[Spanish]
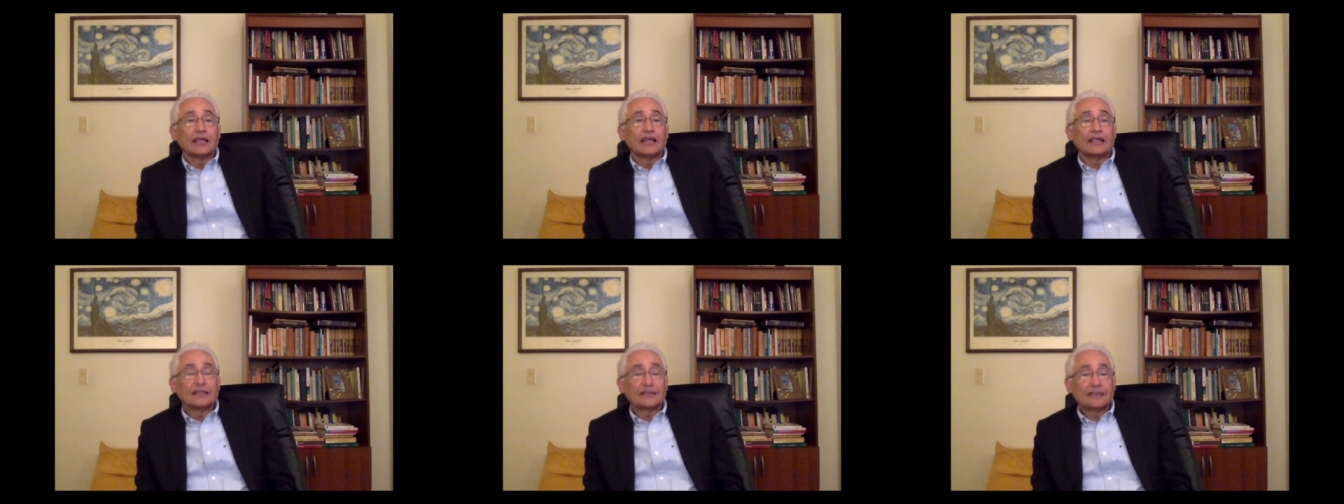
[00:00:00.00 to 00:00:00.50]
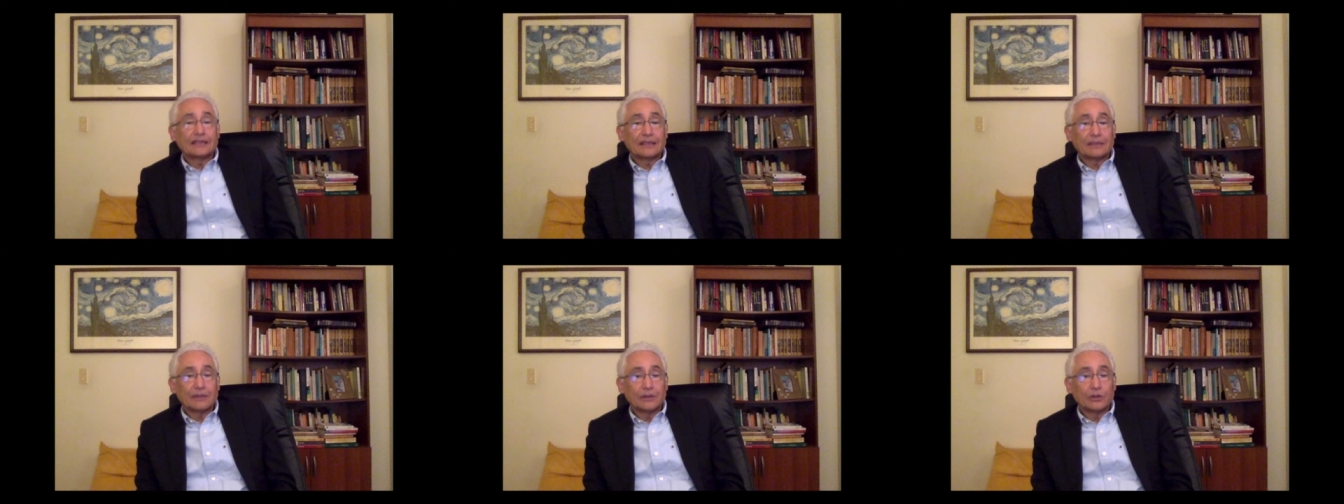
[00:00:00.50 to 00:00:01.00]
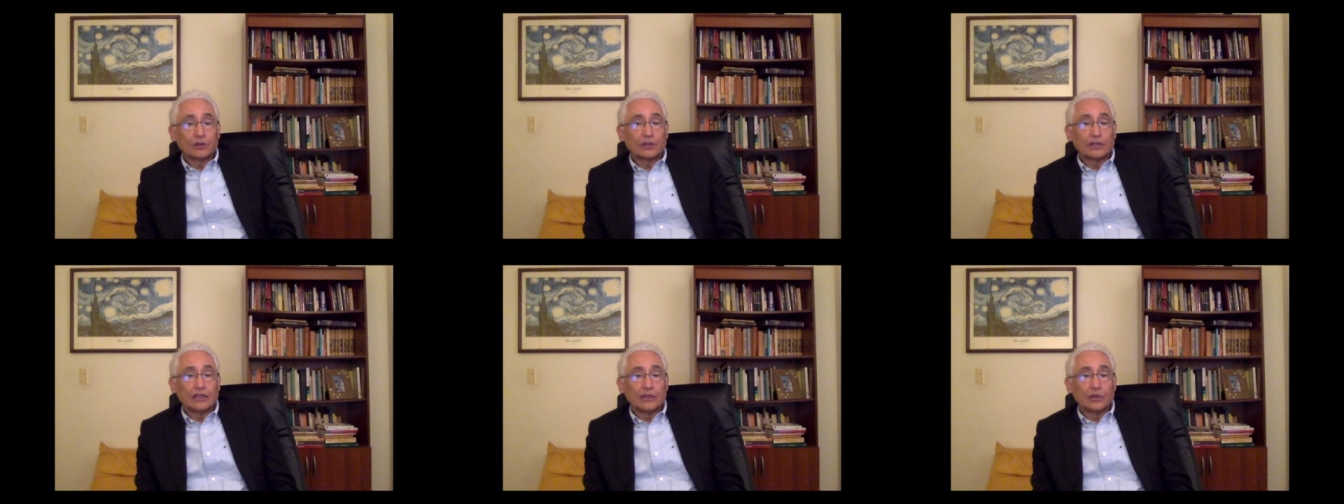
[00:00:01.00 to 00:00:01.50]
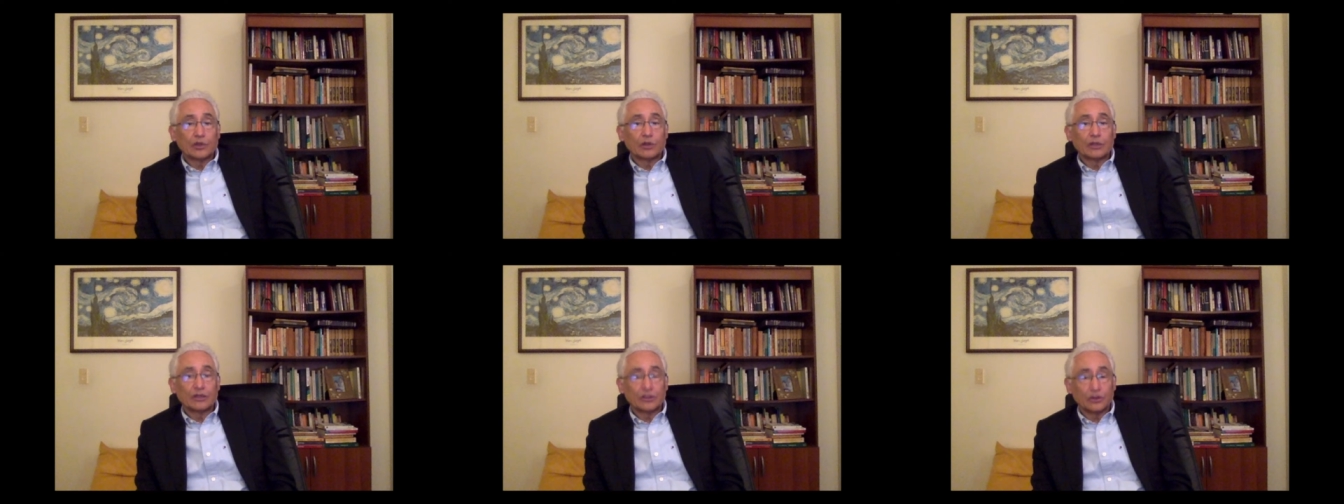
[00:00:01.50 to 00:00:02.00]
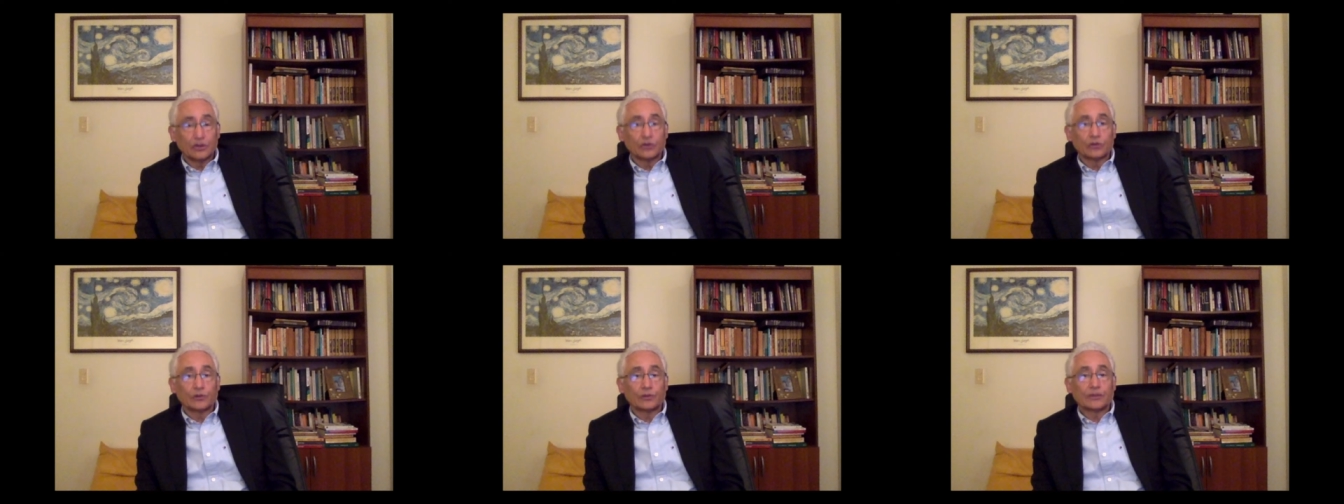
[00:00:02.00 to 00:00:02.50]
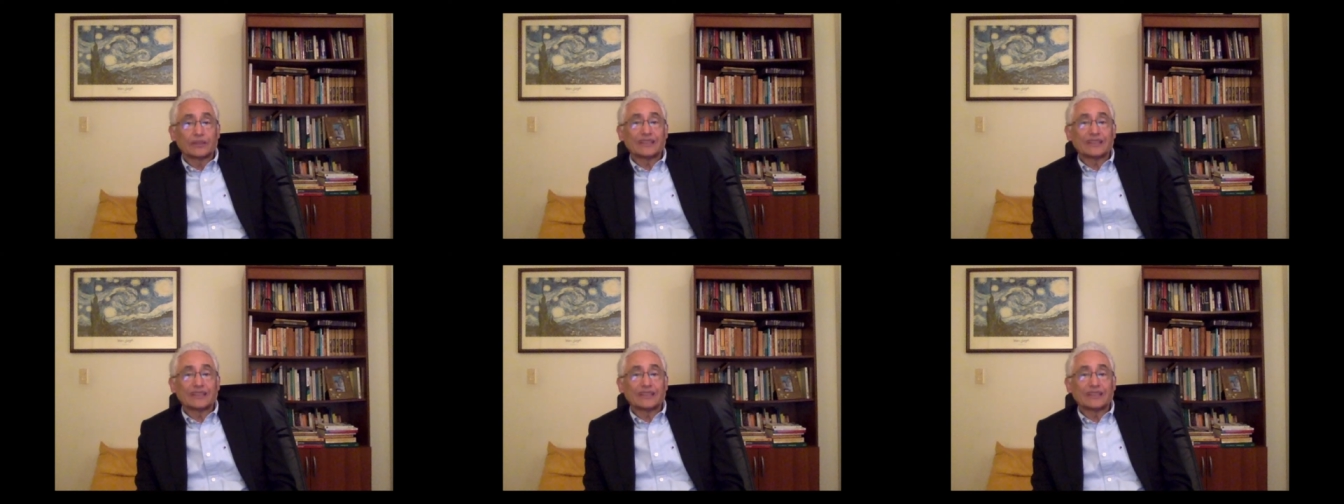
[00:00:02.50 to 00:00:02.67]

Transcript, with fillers: En este capítulo del libro que menciono,